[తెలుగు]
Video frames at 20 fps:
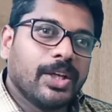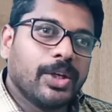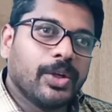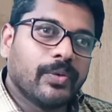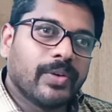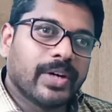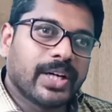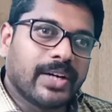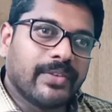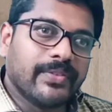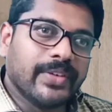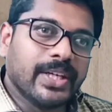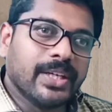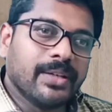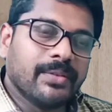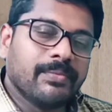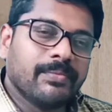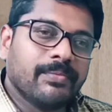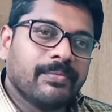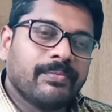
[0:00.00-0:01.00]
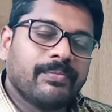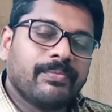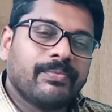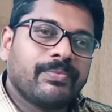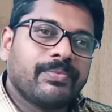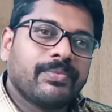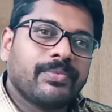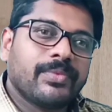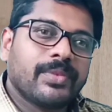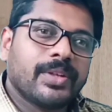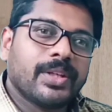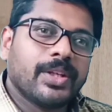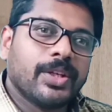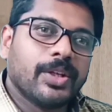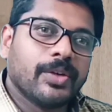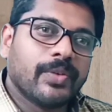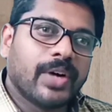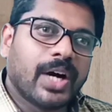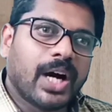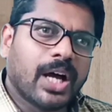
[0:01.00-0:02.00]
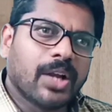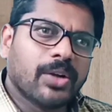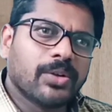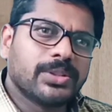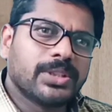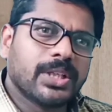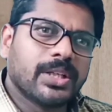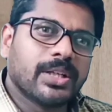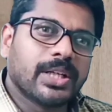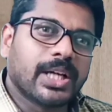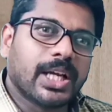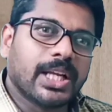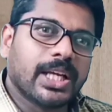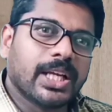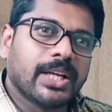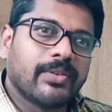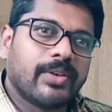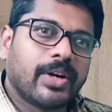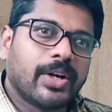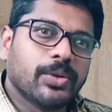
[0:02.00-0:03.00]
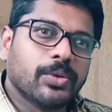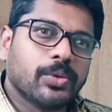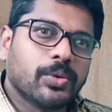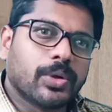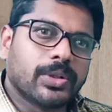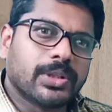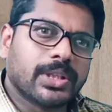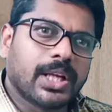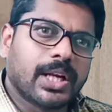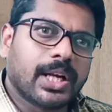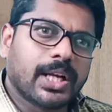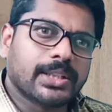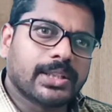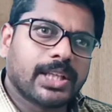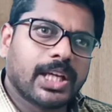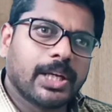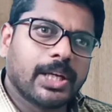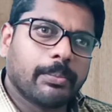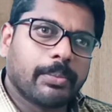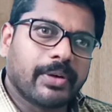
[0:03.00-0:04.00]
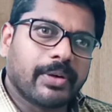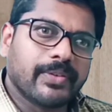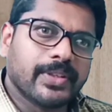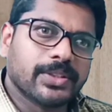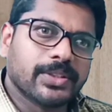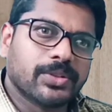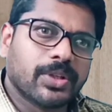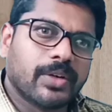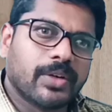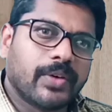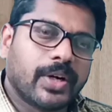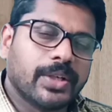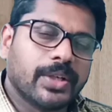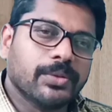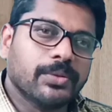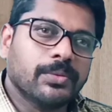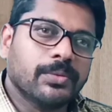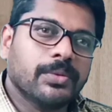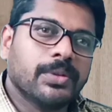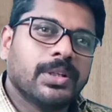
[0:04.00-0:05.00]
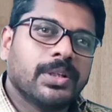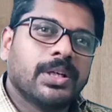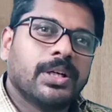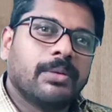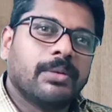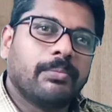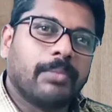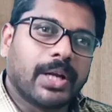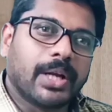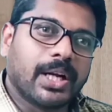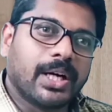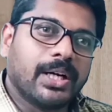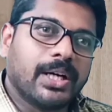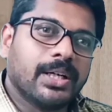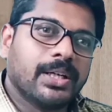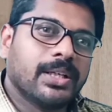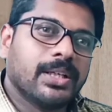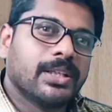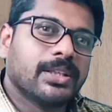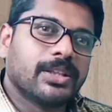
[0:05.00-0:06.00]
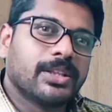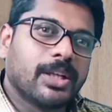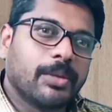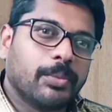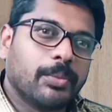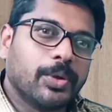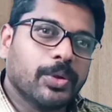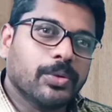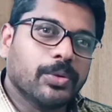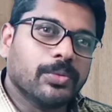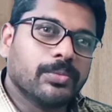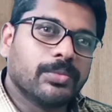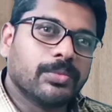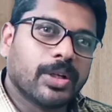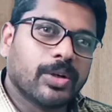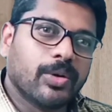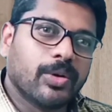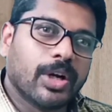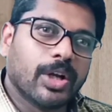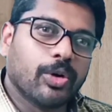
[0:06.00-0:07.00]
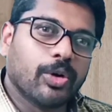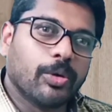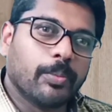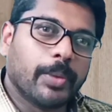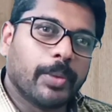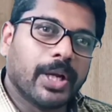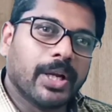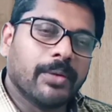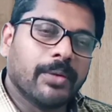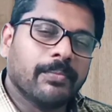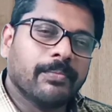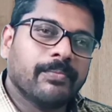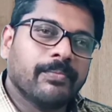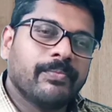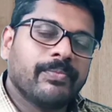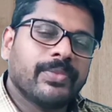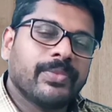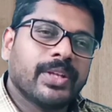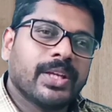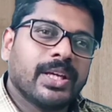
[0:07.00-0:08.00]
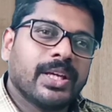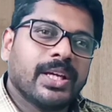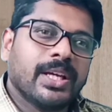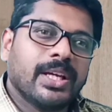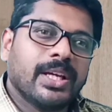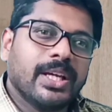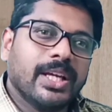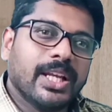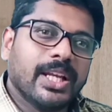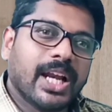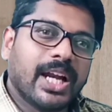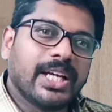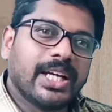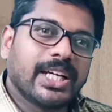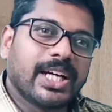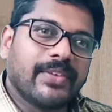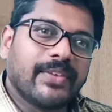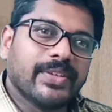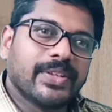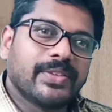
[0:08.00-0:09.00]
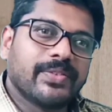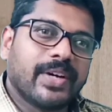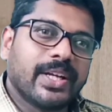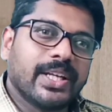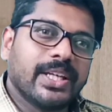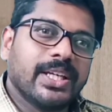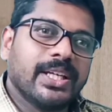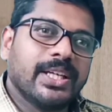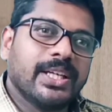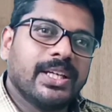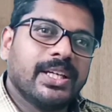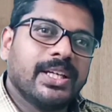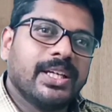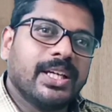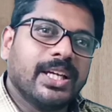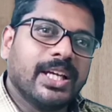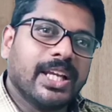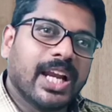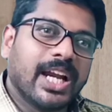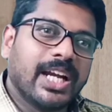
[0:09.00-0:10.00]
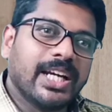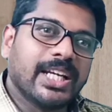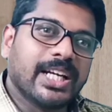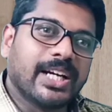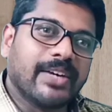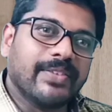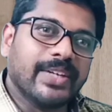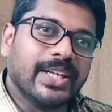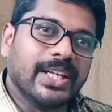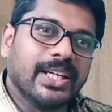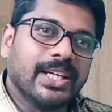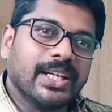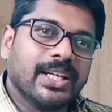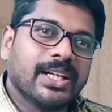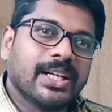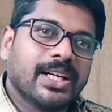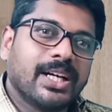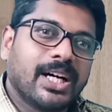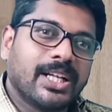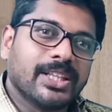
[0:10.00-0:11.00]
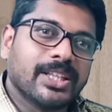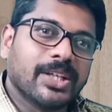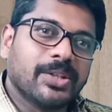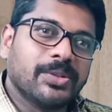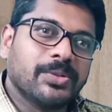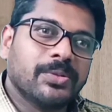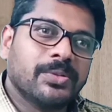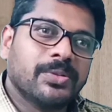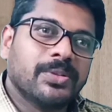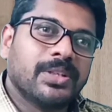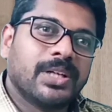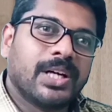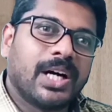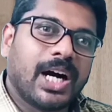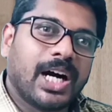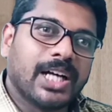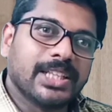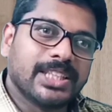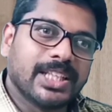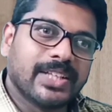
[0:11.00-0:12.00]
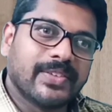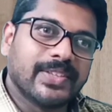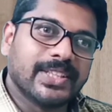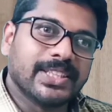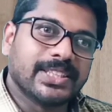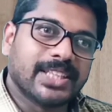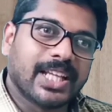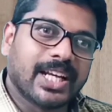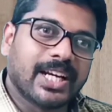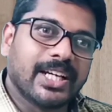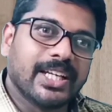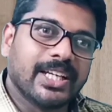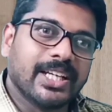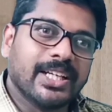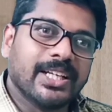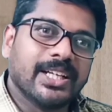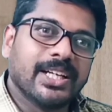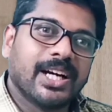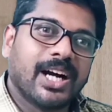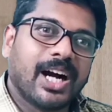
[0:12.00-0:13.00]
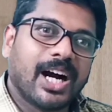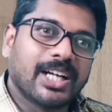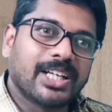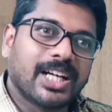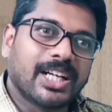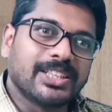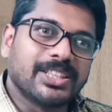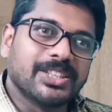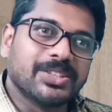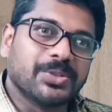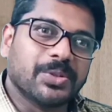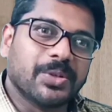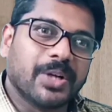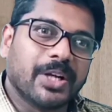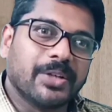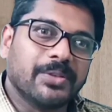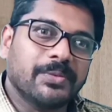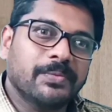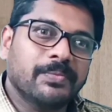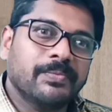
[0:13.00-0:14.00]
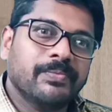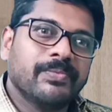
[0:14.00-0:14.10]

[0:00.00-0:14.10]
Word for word: యువ కవి యువ ఆలోచనలు కలిగిన వాడు కొత్త రక్తాన్ని ప్రవహిస్తున్నవాడు మన తమ్ముడు తగుళ్ళ గోపాల్ ఇలాంటి కవిత్వాన్ని ఇలాంటి కవిని అందరూ ఆశీర్వదిస్తారని ఆకాంక్షిస్తున్నాను